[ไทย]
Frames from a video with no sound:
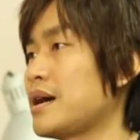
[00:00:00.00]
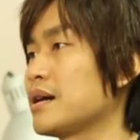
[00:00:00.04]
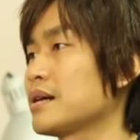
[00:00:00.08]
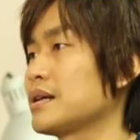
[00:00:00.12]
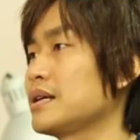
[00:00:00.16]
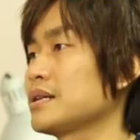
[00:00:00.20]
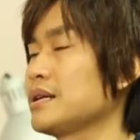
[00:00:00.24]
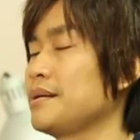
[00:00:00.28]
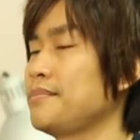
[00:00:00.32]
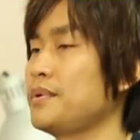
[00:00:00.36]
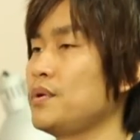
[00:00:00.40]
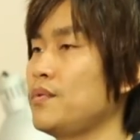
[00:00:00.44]
ต่าง
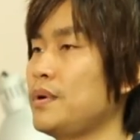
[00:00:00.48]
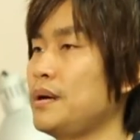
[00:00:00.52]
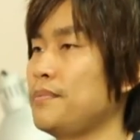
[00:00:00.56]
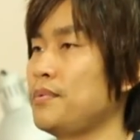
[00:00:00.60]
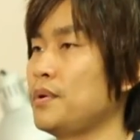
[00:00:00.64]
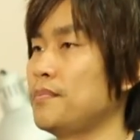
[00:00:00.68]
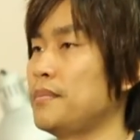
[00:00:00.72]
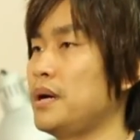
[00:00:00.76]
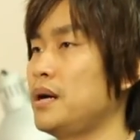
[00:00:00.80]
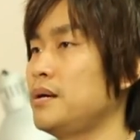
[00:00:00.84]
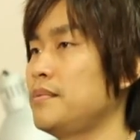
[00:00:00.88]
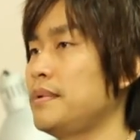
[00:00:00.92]
กันครับเพราะว่า
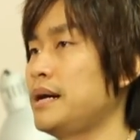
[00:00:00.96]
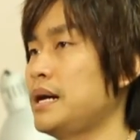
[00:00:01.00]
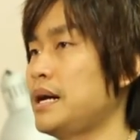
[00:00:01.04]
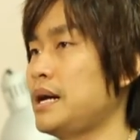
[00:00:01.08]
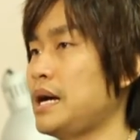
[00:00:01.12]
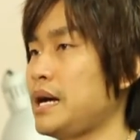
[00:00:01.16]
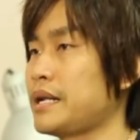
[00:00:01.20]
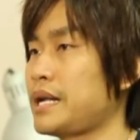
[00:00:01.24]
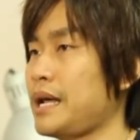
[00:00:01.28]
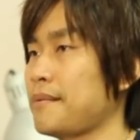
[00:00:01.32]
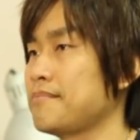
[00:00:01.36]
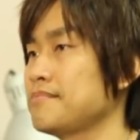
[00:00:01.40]
ผมเอามา
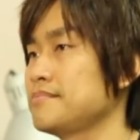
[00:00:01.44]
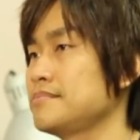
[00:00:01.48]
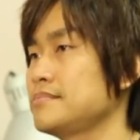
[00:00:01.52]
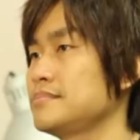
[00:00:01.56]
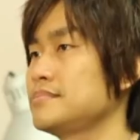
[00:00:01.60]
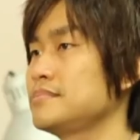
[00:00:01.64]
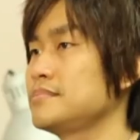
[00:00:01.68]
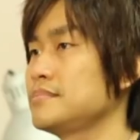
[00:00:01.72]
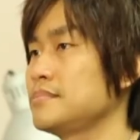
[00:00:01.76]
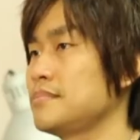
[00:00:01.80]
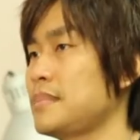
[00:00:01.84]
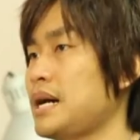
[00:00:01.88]
อัดแอป
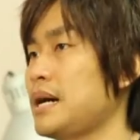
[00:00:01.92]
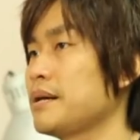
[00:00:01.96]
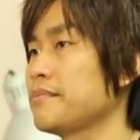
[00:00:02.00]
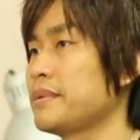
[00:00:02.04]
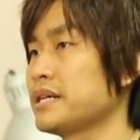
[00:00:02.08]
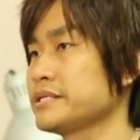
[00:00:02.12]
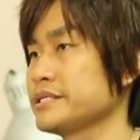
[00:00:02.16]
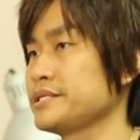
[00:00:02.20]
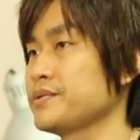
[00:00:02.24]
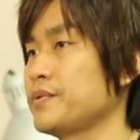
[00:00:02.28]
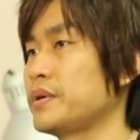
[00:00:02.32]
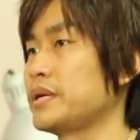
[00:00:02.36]
บ้าง
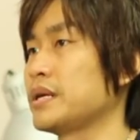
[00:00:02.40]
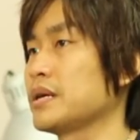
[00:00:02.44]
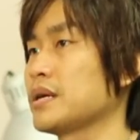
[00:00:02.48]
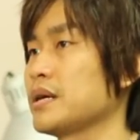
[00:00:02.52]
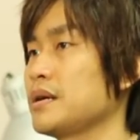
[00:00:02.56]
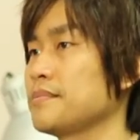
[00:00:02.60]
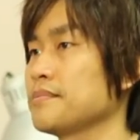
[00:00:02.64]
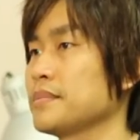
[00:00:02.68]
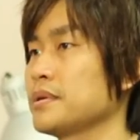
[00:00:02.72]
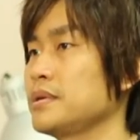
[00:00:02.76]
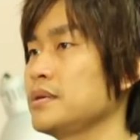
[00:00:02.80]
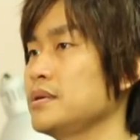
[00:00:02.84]
บางส่วนนะ
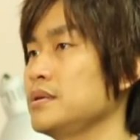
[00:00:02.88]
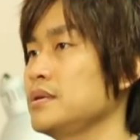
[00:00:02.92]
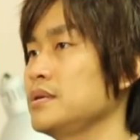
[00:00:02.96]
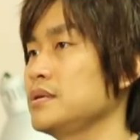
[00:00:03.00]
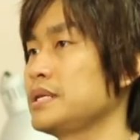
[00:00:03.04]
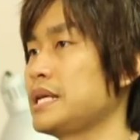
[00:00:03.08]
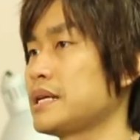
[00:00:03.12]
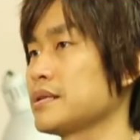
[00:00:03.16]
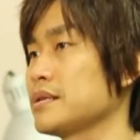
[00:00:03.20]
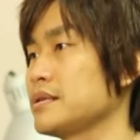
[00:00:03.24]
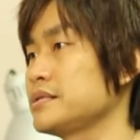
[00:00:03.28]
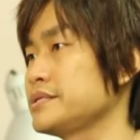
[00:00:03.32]
ครับ คือ
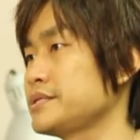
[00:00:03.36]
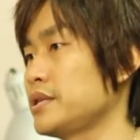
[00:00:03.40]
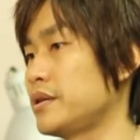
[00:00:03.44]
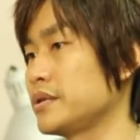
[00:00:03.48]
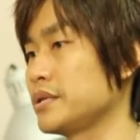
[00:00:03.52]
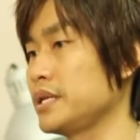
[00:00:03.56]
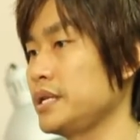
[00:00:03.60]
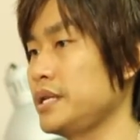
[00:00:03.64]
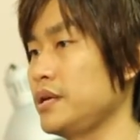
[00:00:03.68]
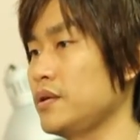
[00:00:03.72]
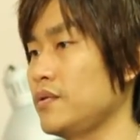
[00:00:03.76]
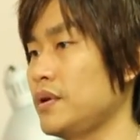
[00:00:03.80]
อยากจะสอ
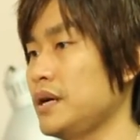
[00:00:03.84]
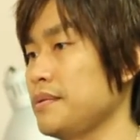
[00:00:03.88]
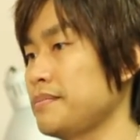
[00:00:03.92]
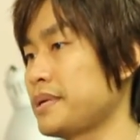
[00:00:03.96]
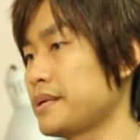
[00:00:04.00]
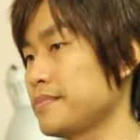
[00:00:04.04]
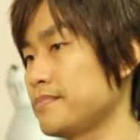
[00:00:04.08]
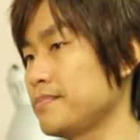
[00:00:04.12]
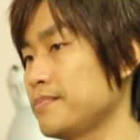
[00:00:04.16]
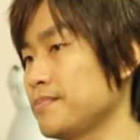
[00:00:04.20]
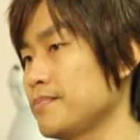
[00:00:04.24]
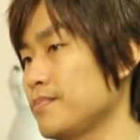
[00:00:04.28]
นทีเดียวให้
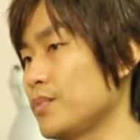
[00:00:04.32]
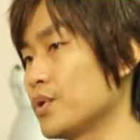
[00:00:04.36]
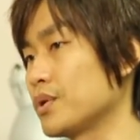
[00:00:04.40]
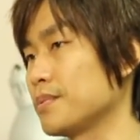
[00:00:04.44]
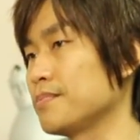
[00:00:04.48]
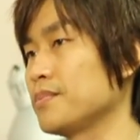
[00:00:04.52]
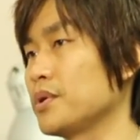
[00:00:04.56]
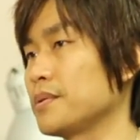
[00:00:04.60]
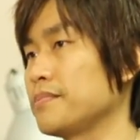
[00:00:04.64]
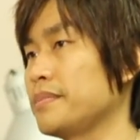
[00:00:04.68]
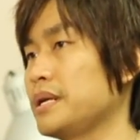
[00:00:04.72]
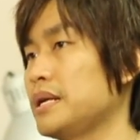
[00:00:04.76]
มันหมด
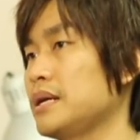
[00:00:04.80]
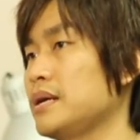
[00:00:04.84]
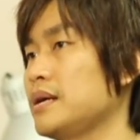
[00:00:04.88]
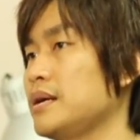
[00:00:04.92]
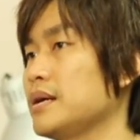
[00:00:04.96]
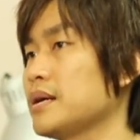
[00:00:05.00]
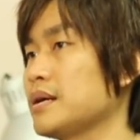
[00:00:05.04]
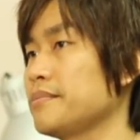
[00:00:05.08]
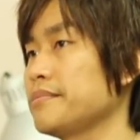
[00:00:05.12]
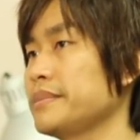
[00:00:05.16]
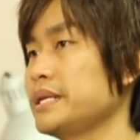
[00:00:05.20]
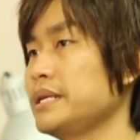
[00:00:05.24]
หมดไปเลย
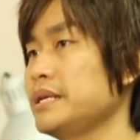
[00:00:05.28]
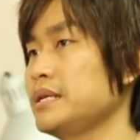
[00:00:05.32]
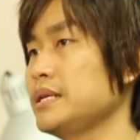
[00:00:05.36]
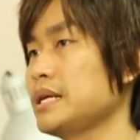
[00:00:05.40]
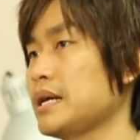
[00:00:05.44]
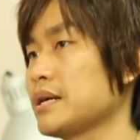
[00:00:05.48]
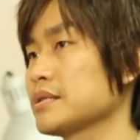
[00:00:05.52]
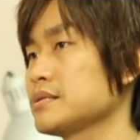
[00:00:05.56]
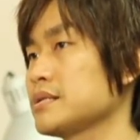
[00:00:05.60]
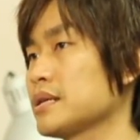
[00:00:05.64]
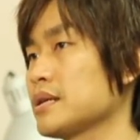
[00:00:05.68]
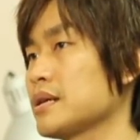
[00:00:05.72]
ครับ ไม่ได้
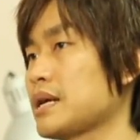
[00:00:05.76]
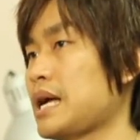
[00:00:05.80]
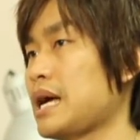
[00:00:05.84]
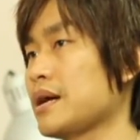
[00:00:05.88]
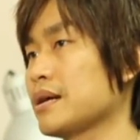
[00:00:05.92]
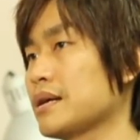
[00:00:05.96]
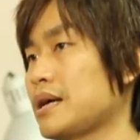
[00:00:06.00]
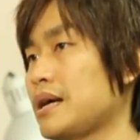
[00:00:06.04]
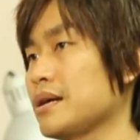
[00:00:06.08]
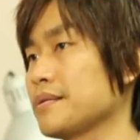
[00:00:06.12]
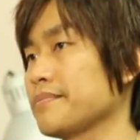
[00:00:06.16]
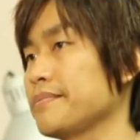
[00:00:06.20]
อยากจะกั
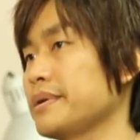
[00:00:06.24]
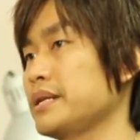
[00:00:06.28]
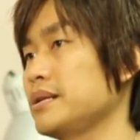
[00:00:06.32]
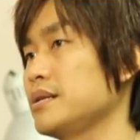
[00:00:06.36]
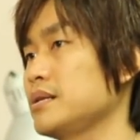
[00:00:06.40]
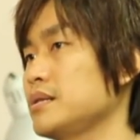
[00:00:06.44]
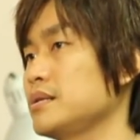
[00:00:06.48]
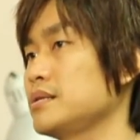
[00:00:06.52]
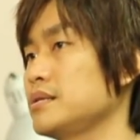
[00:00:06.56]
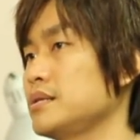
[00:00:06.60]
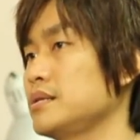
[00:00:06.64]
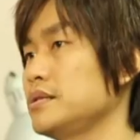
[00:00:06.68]
กกักเป็น
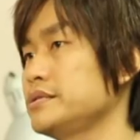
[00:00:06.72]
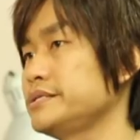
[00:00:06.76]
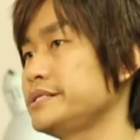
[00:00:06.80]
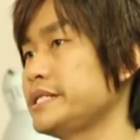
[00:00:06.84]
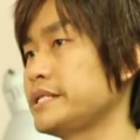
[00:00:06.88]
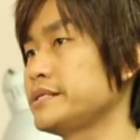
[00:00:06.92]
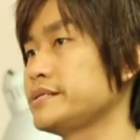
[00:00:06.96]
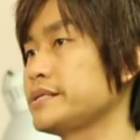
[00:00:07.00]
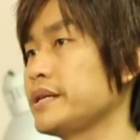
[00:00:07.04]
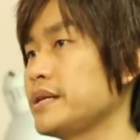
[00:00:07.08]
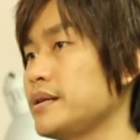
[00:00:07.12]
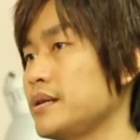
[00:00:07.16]
เซ
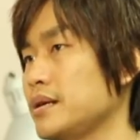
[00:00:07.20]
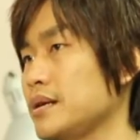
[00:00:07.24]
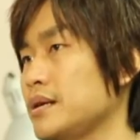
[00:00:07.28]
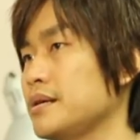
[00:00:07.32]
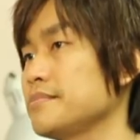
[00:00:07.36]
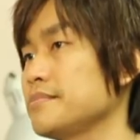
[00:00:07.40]
ตเซต